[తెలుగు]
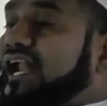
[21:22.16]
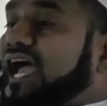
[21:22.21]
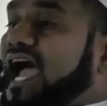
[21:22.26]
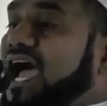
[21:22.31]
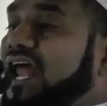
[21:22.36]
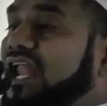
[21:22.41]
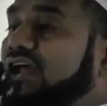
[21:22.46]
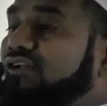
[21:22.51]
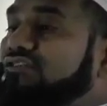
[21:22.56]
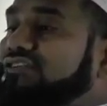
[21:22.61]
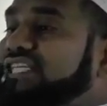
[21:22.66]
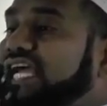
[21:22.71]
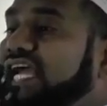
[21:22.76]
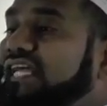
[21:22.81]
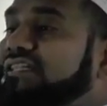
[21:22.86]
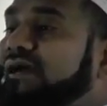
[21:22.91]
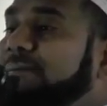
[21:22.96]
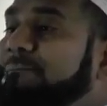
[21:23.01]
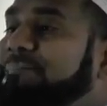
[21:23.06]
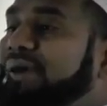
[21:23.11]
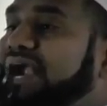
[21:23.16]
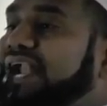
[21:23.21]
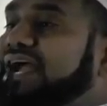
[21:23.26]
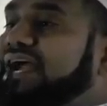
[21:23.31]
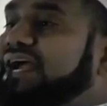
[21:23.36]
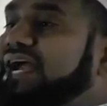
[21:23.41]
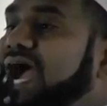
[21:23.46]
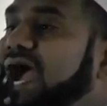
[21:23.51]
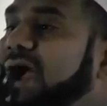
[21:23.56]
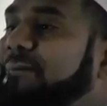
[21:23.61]
ధనాలను సైతం
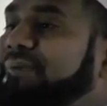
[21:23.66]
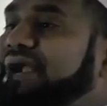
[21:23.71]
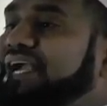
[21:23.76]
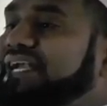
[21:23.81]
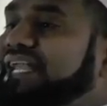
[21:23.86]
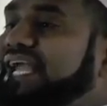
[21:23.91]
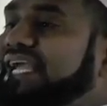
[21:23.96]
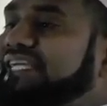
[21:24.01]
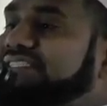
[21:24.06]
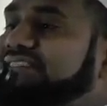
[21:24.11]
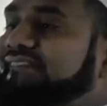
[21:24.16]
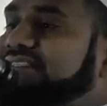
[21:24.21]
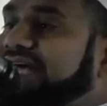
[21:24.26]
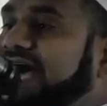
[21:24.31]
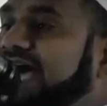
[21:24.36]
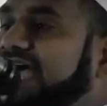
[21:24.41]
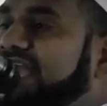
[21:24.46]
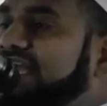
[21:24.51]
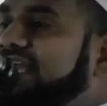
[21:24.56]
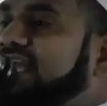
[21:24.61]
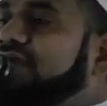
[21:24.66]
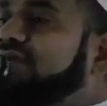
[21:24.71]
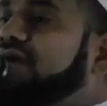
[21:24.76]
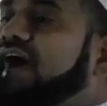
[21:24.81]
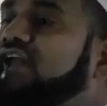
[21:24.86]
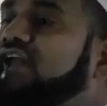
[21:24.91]
పణంగా పెట్టే స్థాయికి